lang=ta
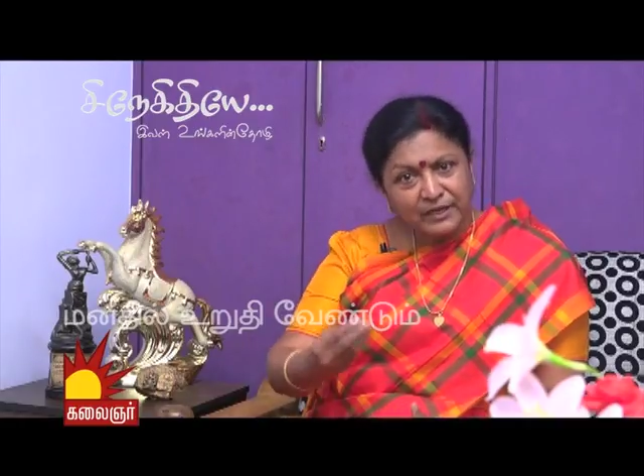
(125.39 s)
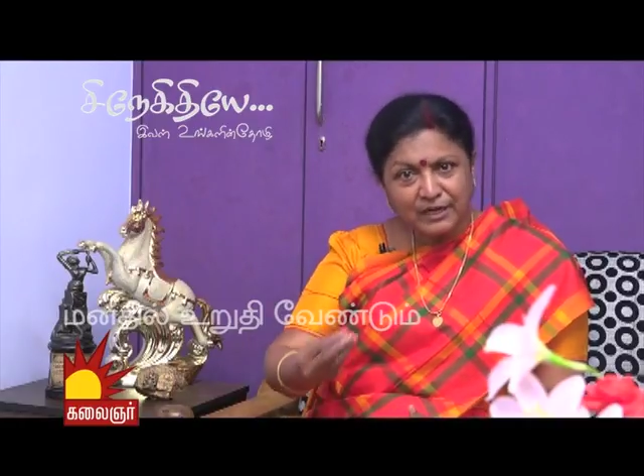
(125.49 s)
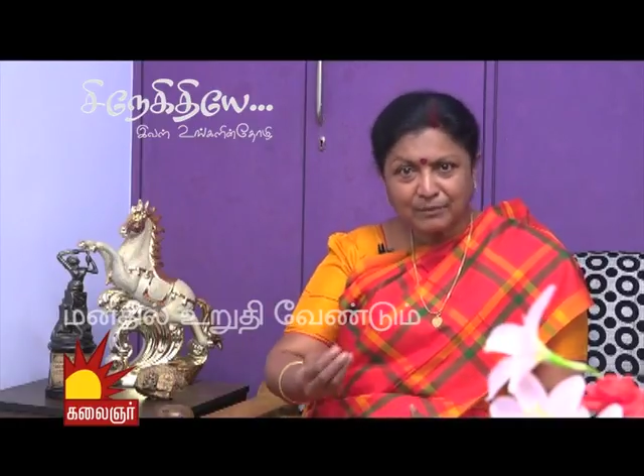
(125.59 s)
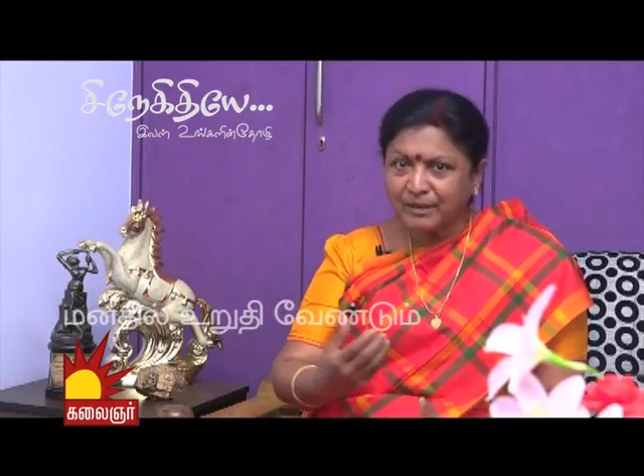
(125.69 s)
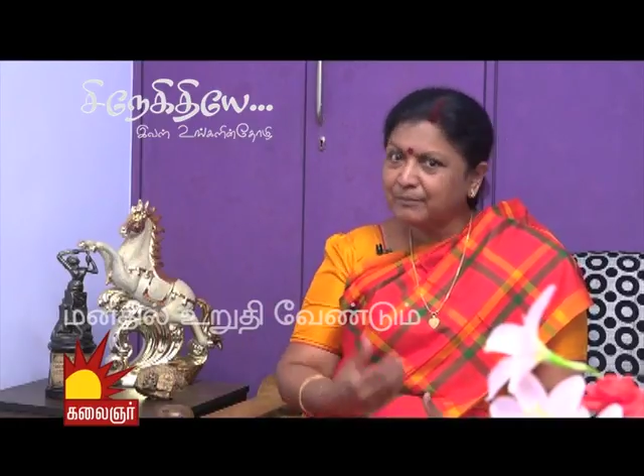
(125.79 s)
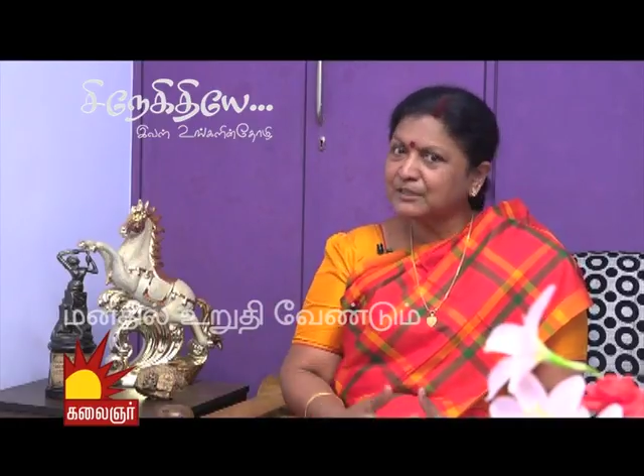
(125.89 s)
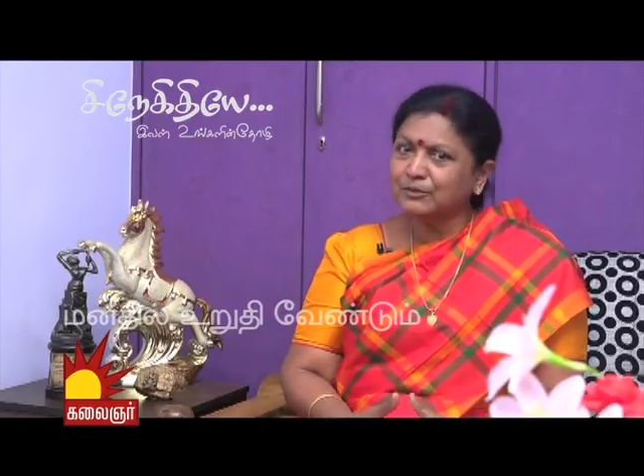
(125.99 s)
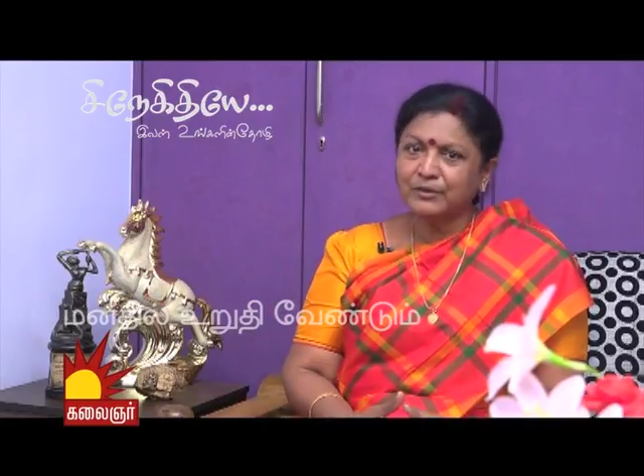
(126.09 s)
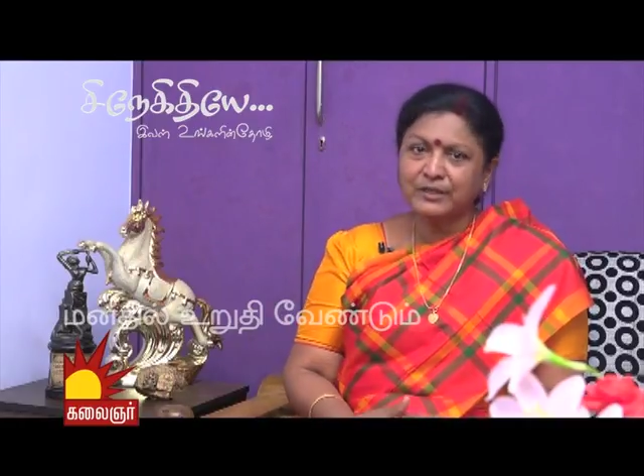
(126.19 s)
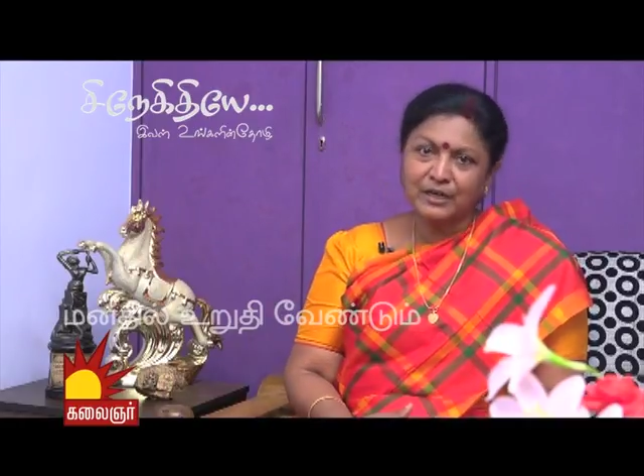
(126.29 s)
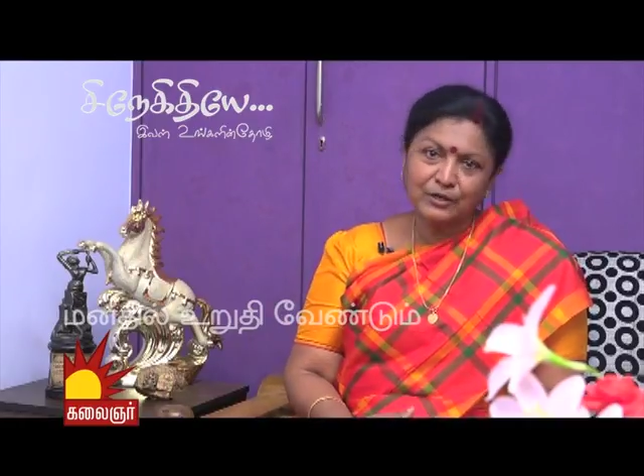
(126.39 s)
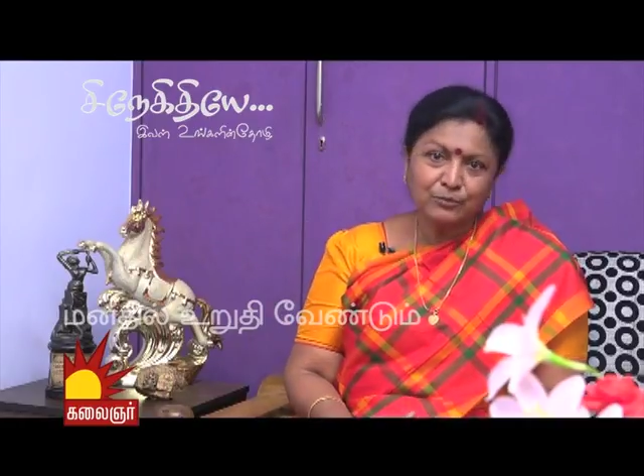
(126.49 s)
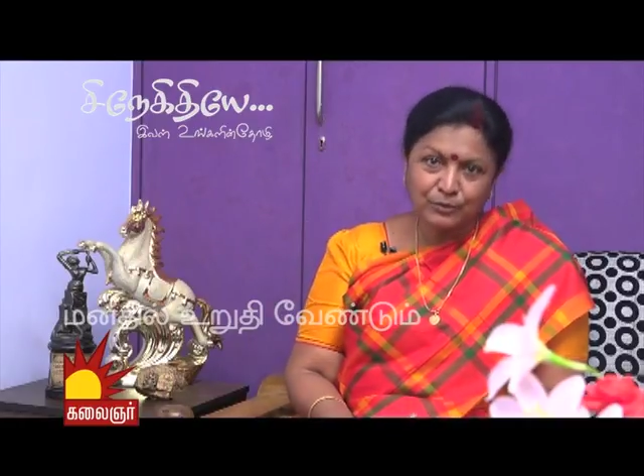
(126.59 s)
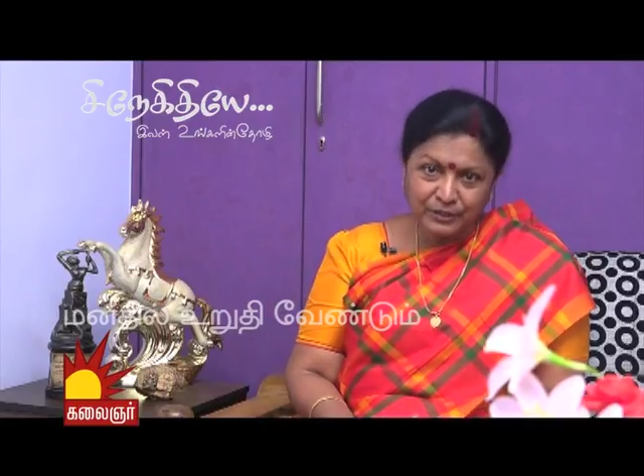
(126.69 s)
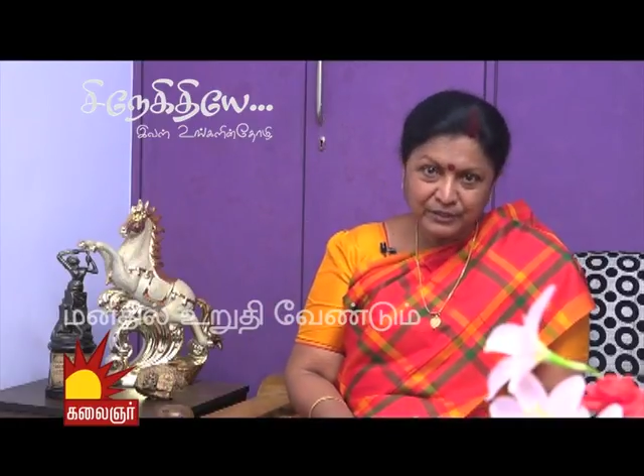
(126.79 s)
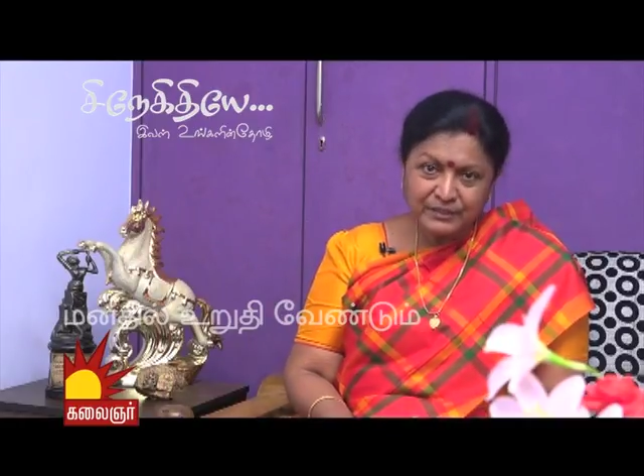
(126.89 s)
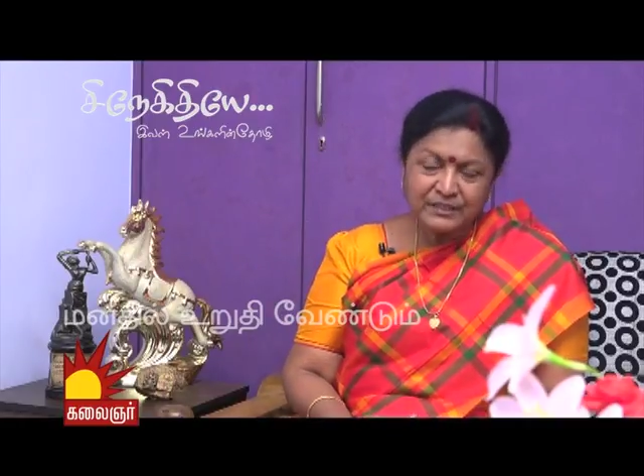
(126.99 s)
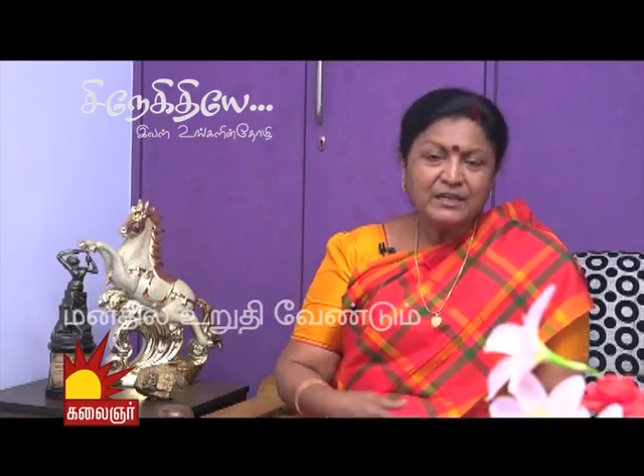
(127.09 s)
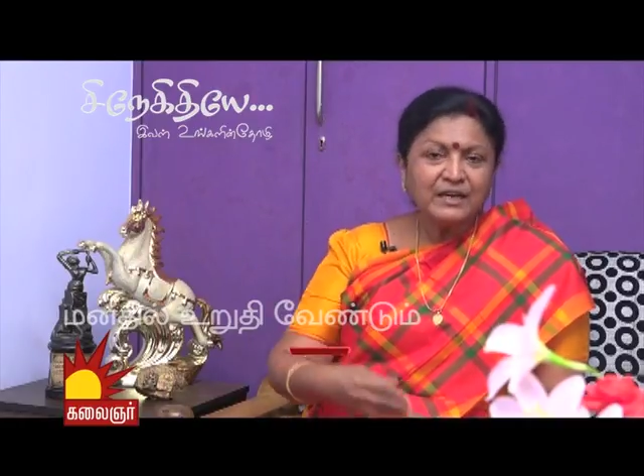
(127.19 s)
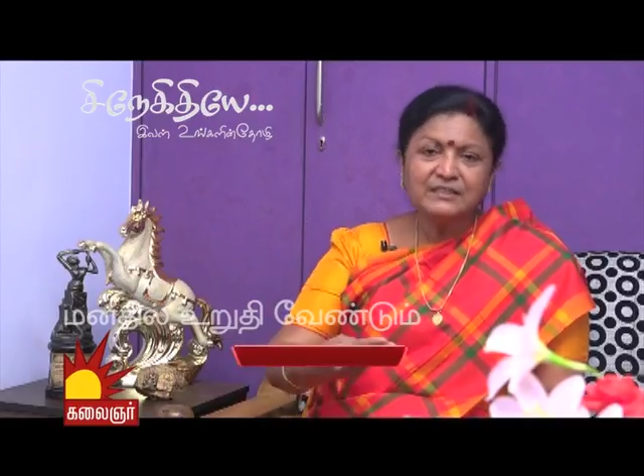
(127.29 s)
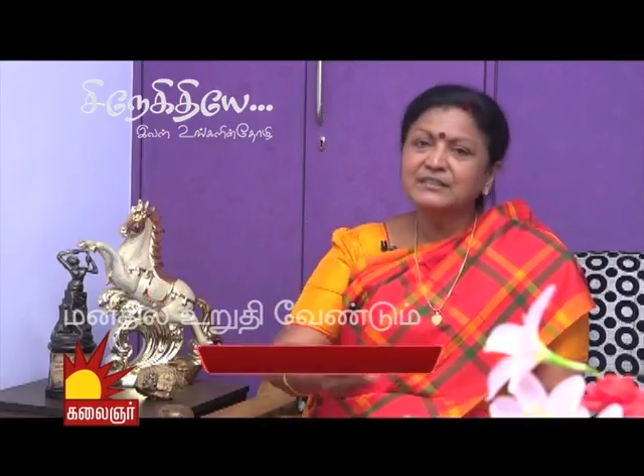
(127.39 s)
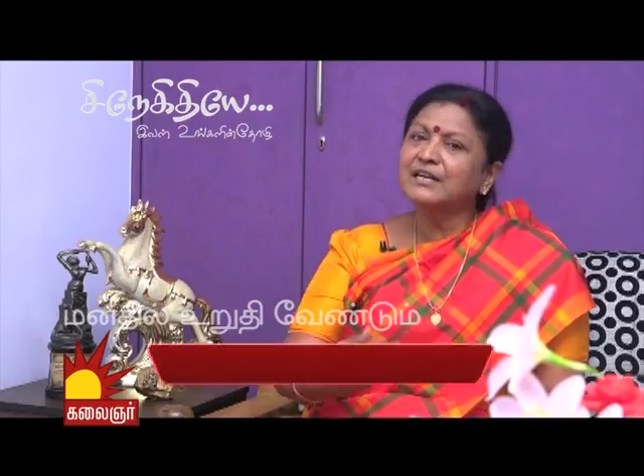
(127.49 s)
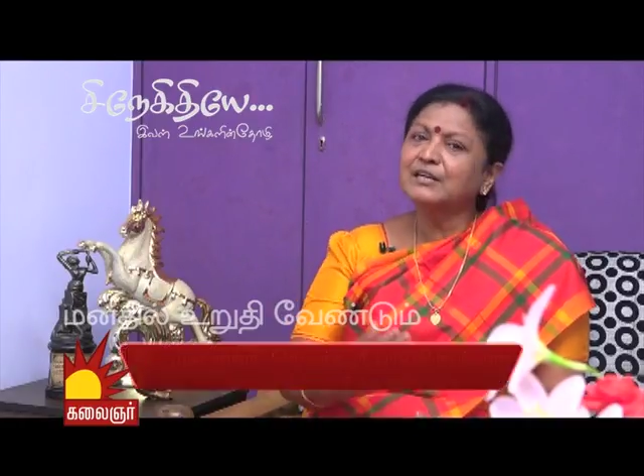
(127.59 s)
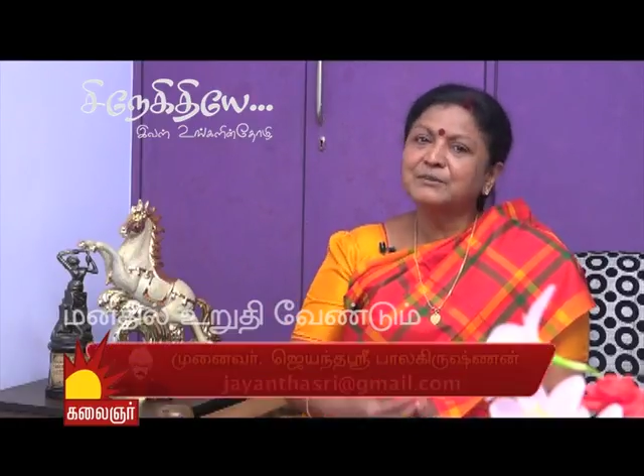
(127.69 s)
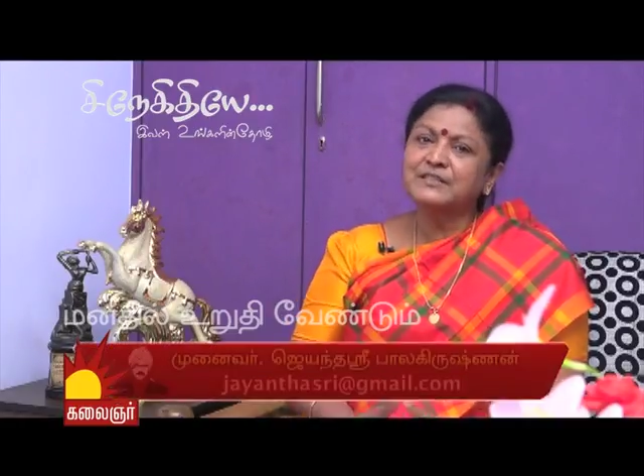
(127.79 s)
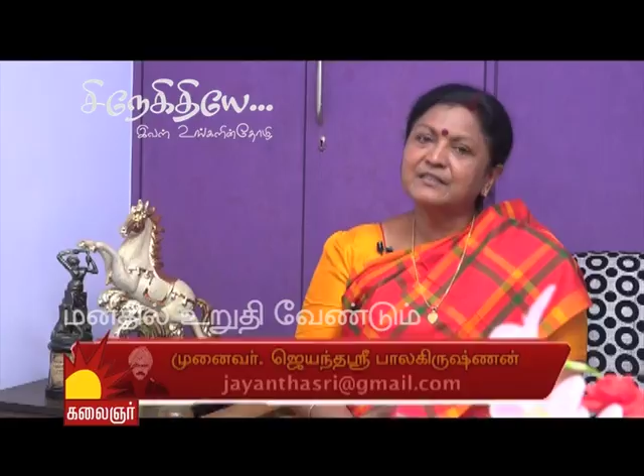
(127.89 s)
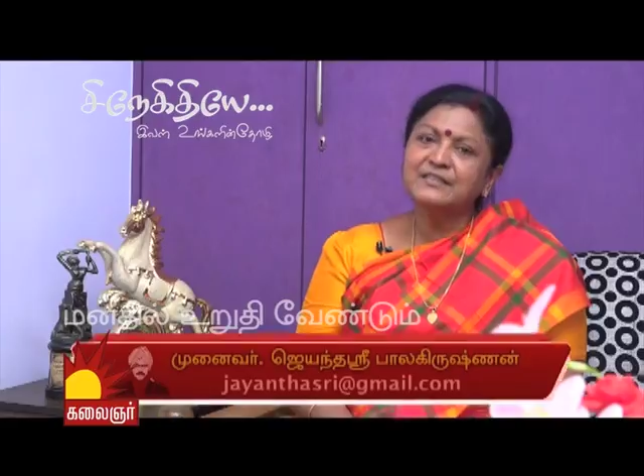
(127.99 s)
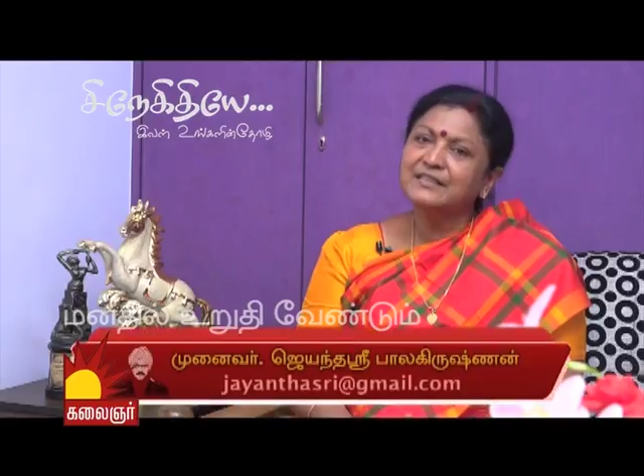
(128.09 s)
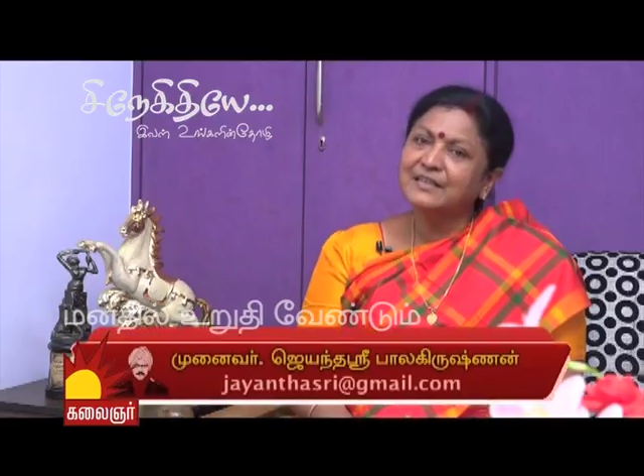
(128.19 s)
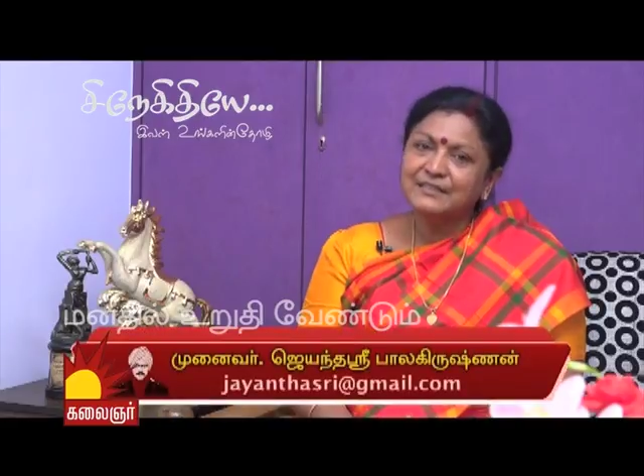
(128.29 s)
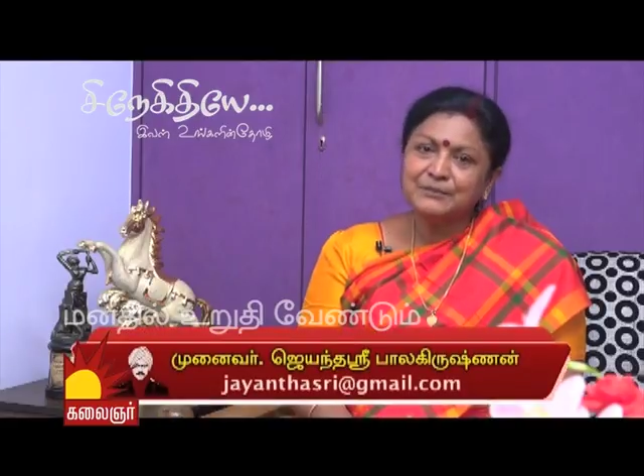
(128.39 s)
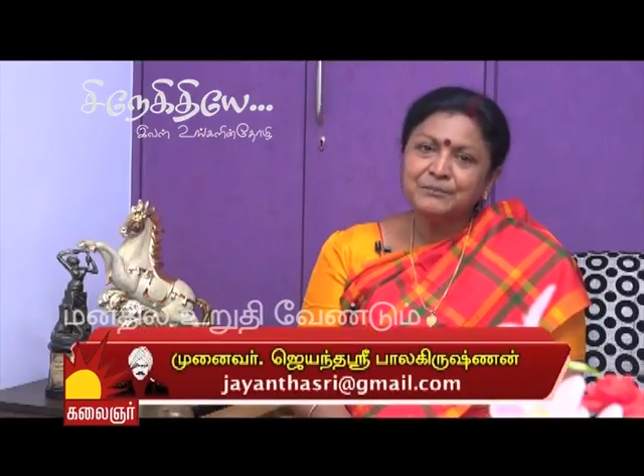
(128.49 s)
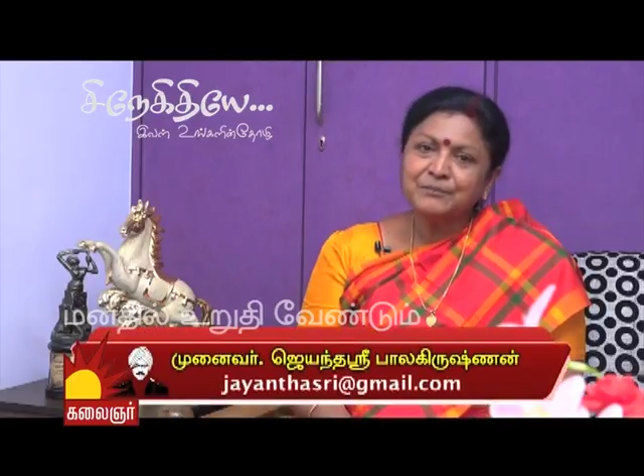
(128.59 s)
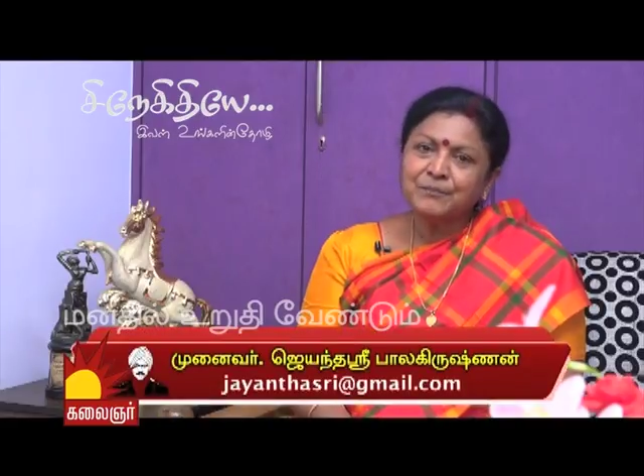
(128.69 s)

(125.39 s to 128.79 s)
குதிரைகள் பயன்படுத்தக்கூடிய நாடும் உண்டு அந்த நாட்டை பற்றி தான் இந்த கதை